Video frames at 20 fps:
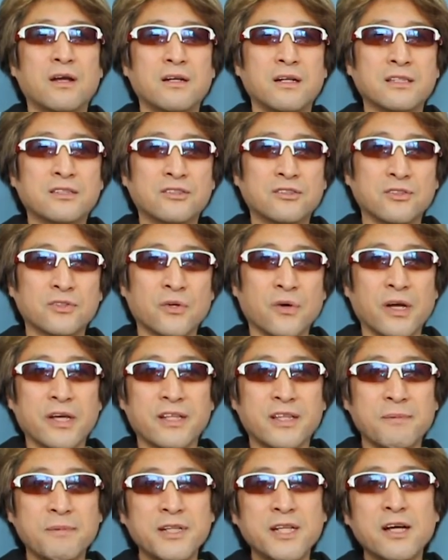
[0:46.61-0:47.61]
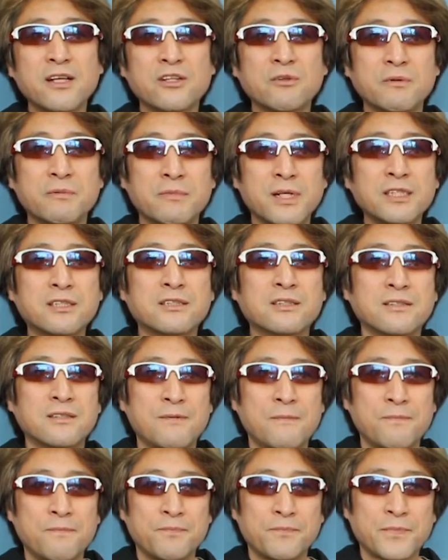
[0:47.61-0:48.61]
レッスン動画いってみたいと思います
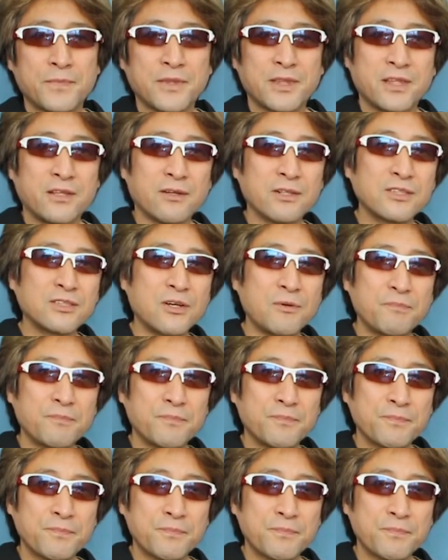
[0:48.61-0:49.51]
どうぞ